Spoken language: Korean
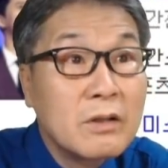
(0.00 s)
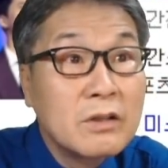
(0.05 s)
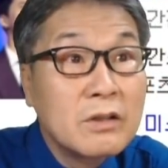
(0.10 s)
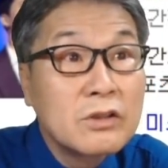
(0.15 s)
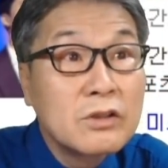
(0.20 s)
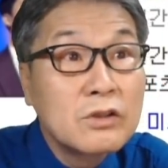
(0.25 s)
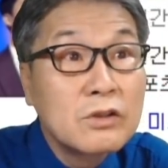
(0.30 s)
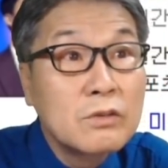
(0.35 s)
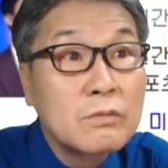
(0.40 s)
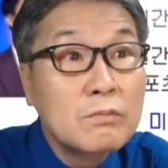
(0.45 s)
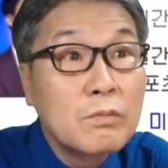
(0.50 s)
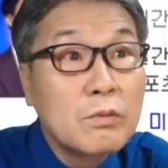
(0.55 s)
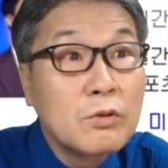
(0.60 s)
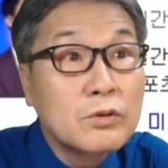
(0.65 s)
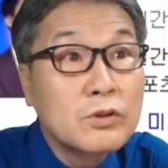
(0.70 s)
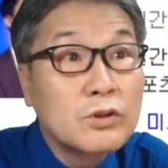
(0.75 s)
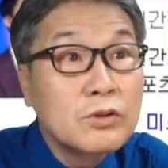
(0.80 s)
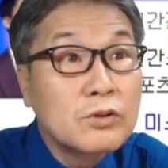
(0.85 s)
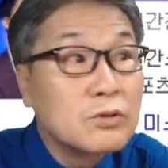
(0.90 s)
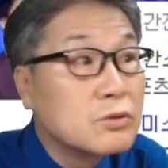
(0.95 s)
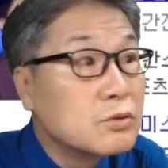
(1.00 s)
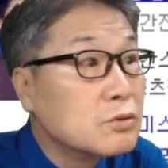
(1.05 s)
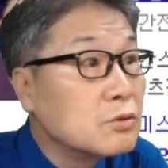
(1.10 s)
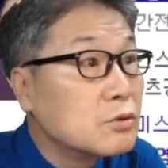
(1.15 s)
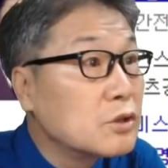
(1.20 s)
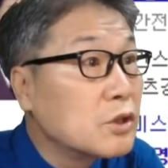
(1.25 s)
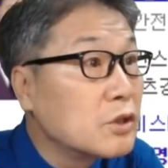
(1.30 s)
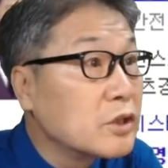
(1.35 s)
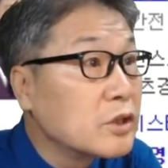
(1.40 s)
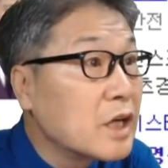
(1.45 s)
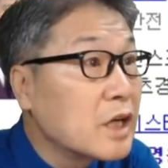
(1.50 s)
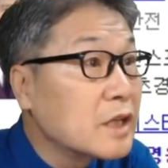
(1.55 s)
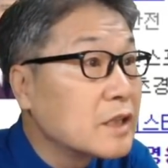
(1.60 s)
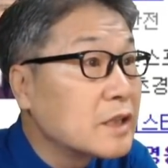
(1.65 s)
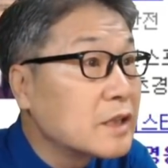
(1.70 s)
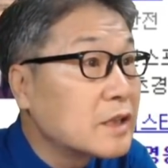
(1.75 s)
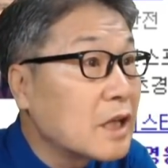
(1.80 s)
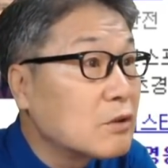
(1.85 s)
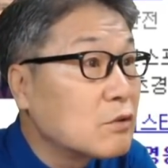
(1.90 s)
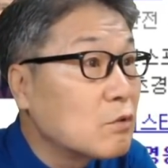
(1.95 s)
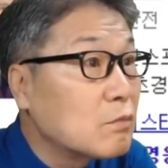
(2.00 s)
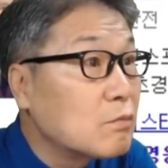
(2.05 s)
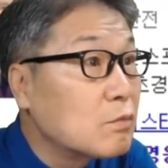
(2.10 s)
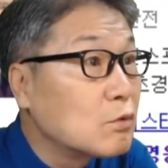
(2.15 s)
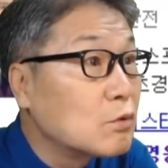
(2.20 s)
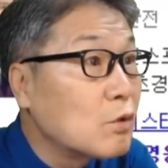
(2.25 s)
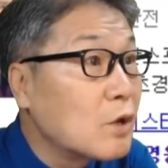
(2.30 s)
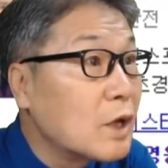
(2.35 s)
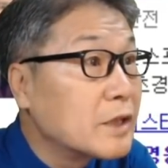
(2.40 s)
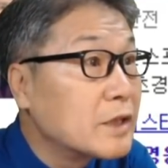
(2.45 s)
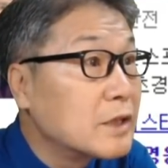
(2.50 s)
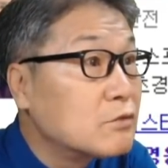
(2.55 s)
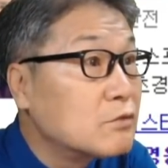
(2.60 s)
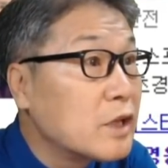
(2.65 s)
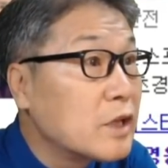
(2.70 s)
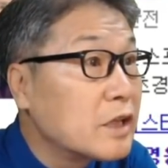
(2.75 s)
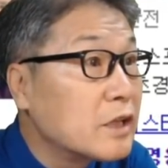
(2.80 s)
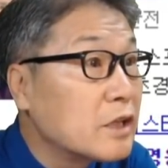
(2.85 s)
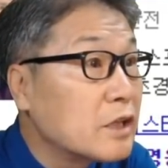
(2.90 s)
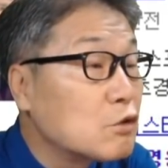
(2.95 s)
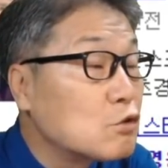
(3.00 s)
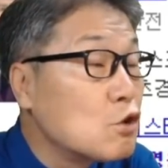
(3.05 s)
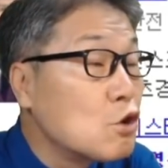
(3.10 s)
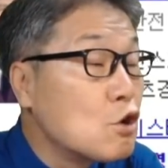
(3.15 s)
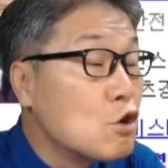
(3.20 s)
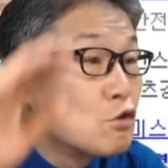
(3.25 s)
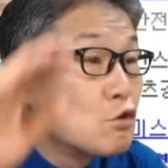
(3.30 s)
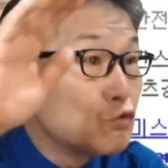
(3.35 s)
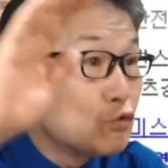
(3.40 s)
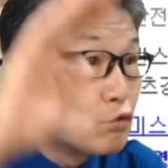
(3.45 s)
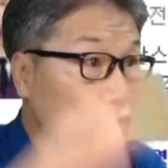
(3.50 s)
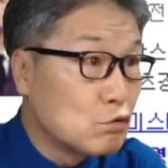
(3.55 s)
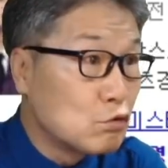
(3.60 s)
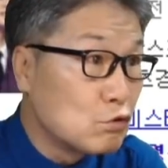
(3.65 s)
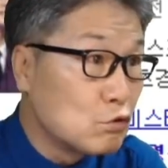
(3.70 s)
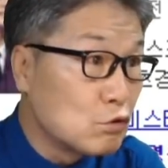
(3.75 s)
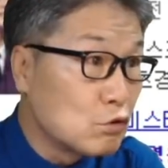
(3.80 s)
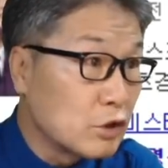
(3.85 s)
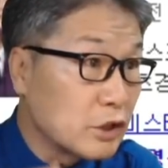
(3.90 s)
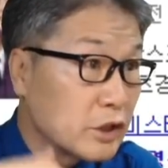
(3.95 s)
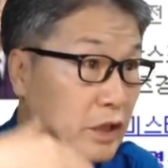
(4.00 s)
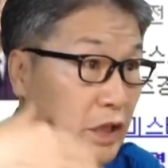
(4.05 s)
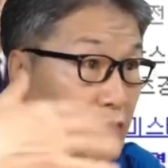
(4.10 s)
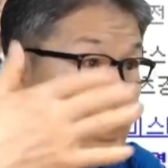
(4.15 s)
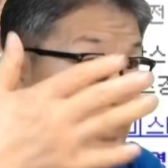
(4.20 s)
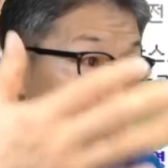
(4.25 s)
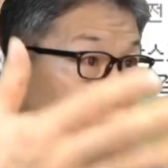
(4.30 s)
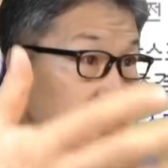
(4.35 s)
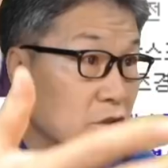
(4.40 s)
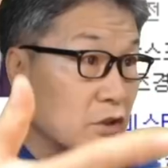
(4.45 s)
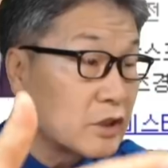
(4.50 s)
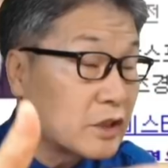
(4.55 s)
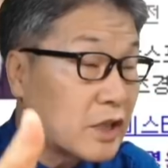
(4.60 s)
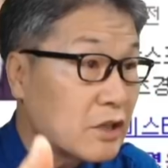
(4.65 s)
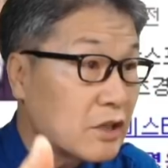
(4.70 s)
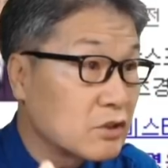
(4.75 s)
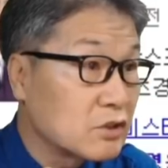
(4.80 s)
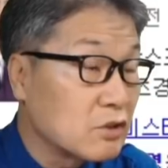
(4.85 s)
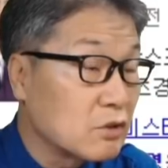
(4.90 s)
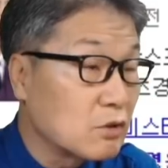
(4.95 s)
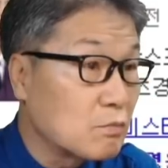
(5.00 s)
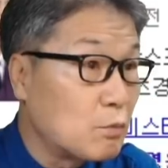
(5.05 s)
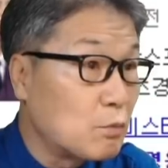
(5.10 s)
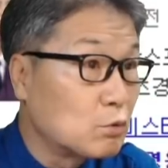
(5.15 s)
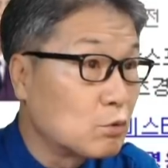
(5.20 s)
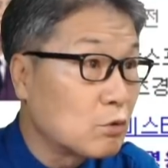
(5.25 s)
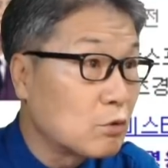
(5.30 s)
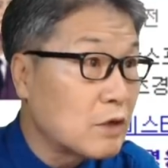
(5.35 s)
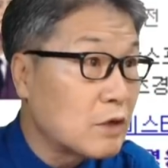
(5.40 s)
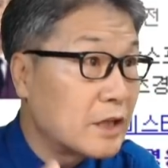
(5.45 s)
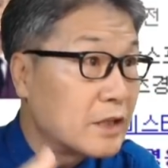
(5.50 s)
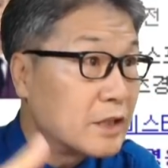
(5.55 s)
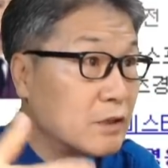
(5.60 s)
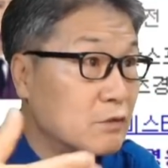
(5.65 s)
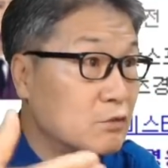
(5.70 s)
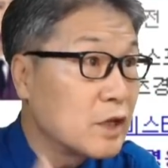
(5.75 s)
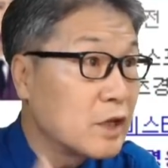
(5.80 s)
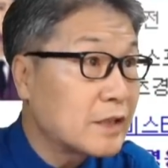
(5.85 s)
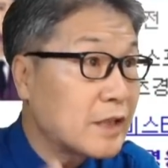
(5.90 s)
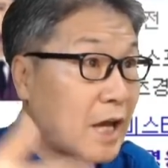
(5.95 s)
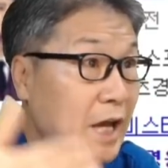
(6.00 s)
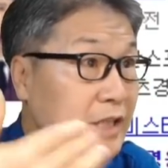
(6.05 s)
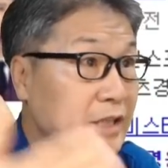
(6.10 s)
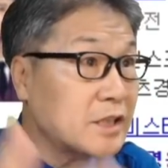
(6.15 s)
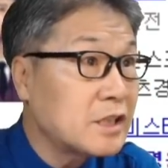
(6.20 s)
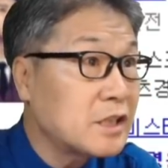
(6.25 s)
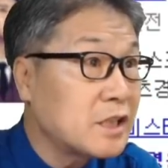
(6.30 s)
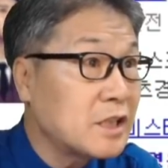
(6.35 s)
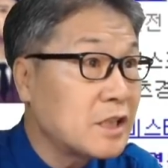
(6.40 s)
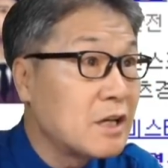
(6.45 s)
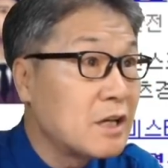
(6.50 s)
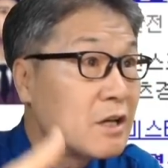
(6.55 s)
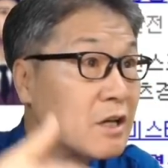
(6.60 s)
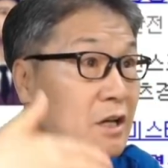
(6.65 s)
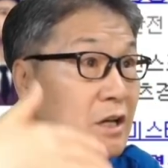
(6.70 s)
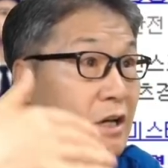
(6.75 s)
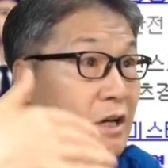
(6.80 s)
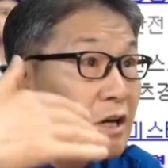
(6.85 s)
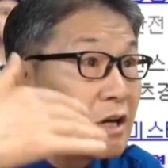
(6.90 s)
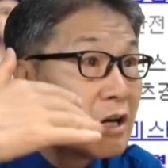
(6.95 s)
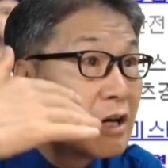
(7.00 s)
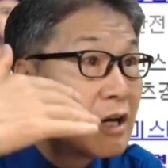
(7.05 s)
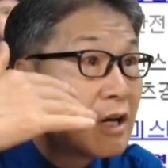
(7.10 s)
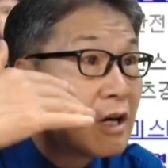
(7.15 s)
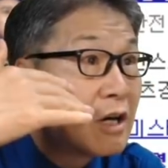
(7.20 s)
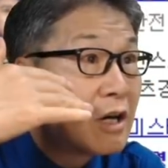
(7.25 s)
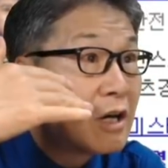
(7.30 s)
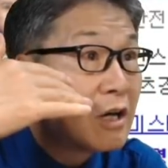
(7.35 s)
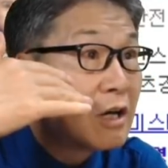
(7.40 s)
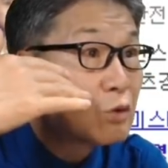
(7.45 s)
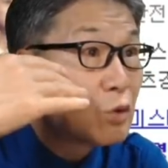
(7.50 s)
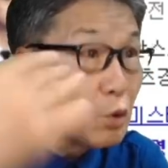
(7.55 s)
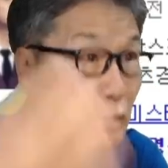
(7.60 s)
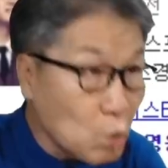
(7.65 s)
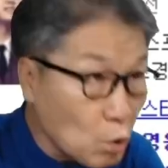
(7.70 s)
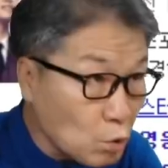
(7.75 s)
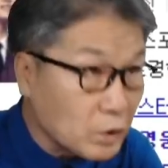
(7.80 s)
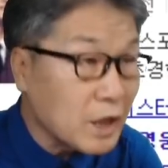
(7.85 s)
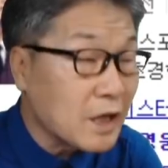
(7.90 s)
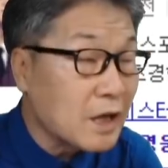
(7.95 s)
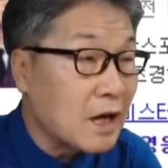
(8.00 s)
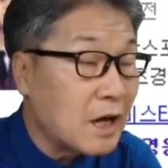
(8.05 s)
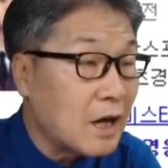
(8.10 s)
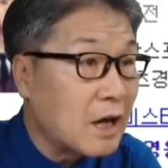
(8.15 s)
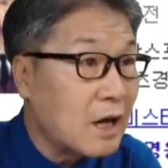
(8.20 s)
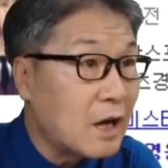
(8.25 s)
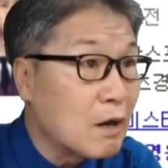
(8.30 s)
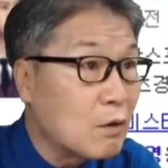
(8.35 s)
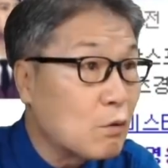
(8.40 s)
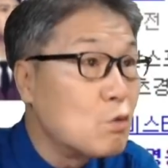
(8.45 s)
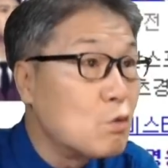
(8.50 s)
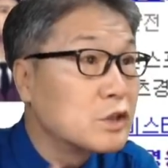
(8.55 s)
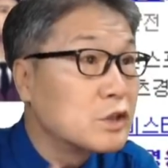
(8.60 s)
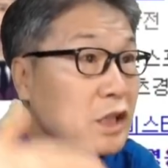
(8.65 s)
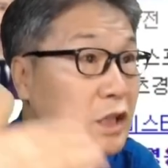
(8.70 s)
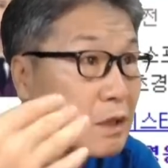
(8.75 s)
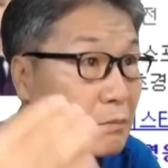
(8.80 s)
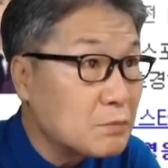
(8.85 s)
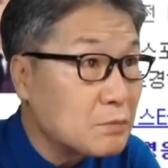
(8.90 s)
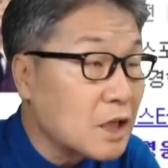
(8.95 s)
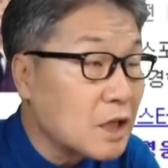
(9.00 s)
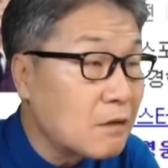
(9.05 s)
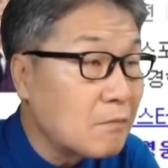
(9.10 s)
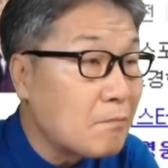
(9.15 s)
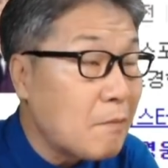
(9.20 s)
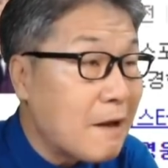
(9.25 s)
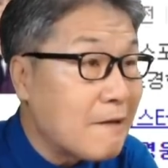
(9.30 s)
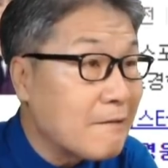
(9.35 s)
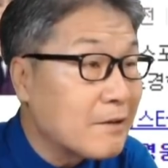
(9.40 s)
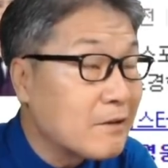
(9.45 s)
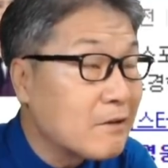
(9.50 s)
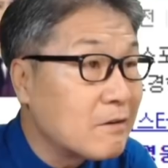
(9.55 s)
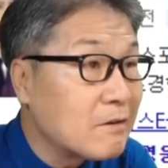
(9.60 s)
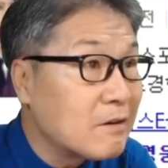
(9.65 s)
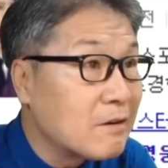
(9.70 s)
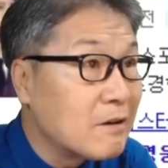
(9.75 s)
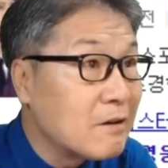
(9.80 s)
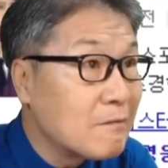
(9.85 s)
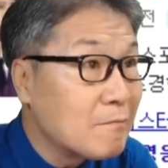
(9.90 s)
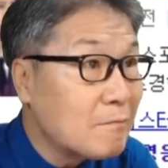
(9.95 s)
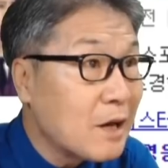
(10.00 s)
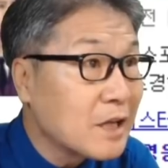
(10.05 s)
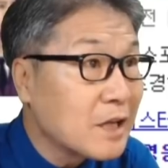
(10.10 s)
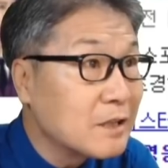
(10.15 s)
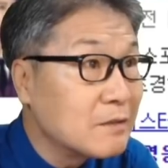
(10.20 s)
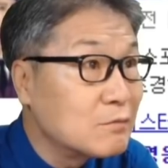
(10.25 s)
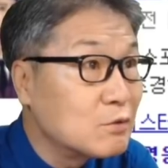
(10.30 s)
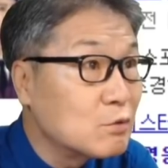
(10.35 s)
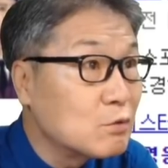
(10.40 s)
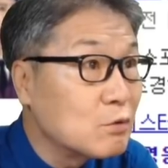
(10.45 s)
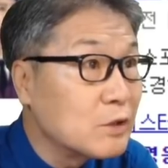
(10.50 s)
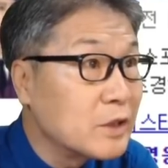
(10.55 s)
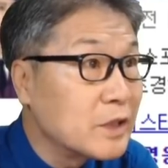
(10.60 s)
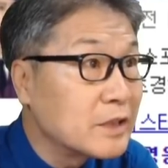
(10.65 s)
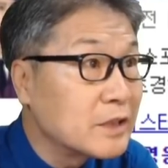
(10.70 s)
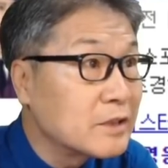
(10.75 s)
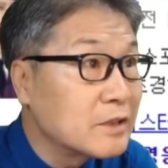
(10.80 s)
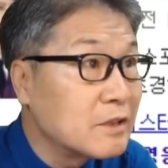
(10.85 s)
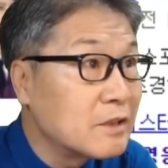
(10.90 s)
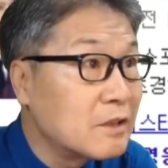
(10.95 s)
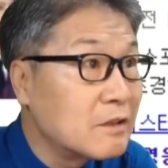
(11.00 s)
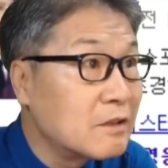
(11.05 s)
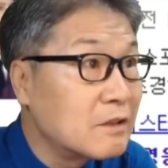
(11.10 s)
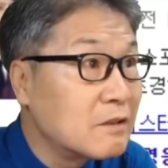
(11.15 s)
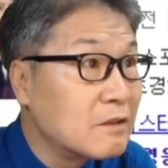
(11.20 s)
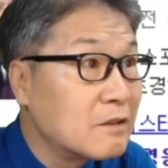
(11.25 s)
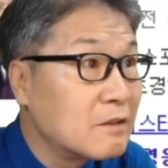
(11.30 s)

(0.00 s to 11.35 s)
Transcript: 스포츠 경향이 단독 보도한 이후에 이렇게 주르륵 예를 들어서 따라서 보도를 한 이후에 다시 어, 소속사가 공식 입장을 밝혀 밝힘으로 인해서